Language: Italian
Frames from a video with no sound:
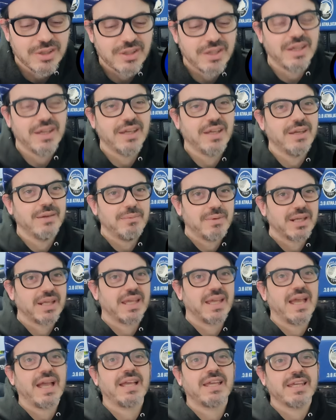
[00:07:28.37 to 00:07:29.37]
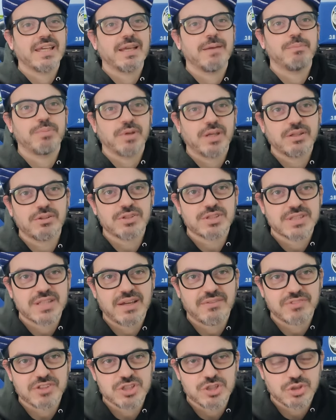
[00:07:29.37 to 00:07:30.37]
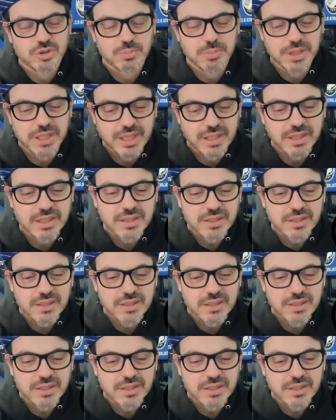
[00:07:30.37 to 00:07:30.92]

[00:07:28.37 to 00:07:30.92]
eh, perché anche il campionato sta facendo bene